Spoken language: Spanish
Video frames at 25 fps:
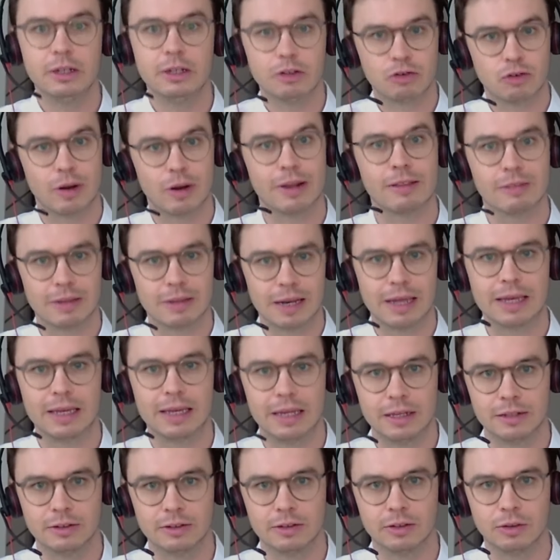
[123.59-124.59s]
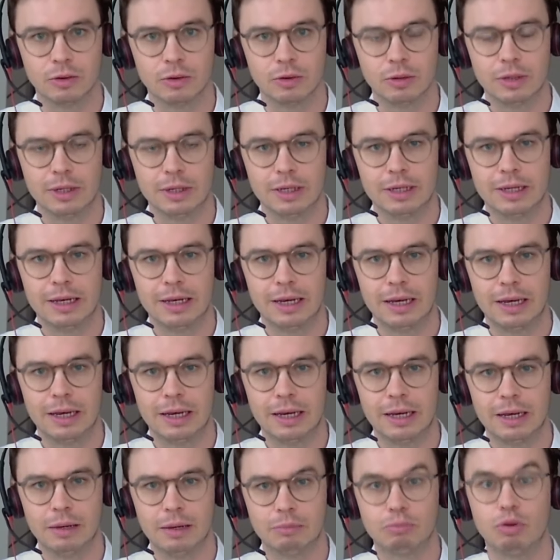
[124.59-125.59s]
de dinero cada vez mayor se
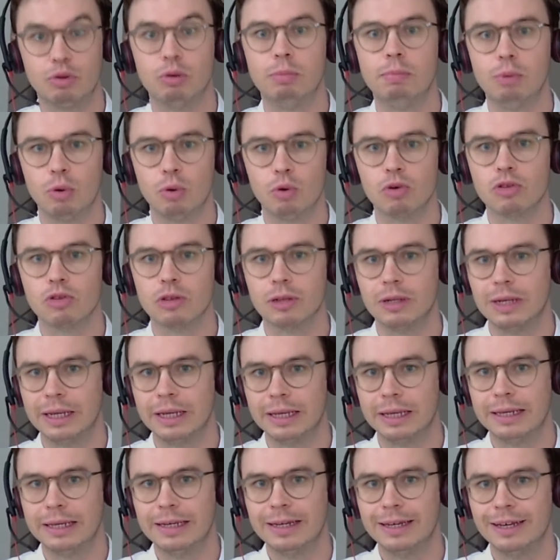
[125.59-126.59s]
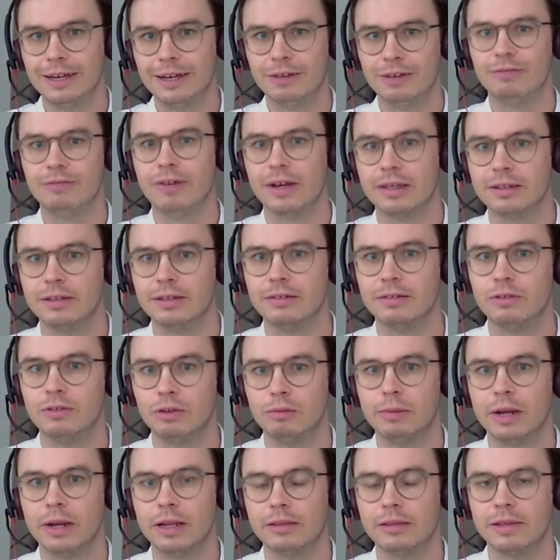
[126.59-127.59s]
traduzca en una respuesta humanitaria efectiva
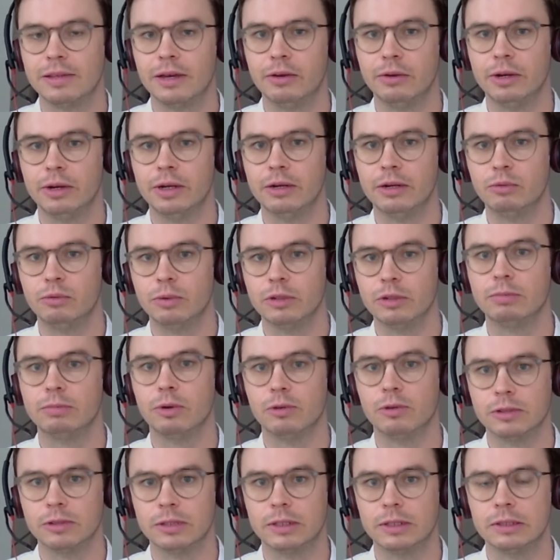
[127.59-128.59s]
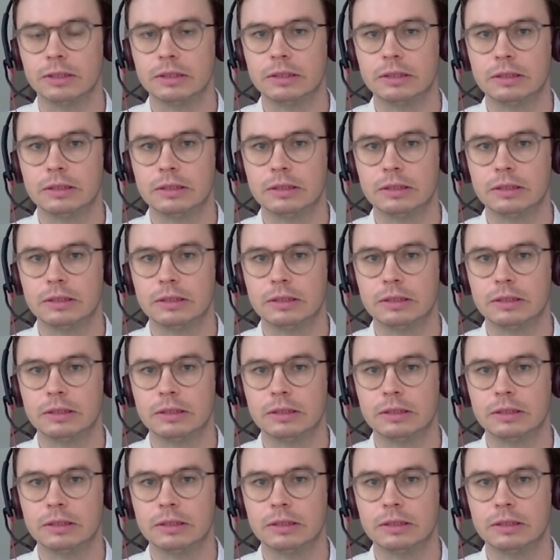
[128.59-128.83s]
es un alto al fuego real.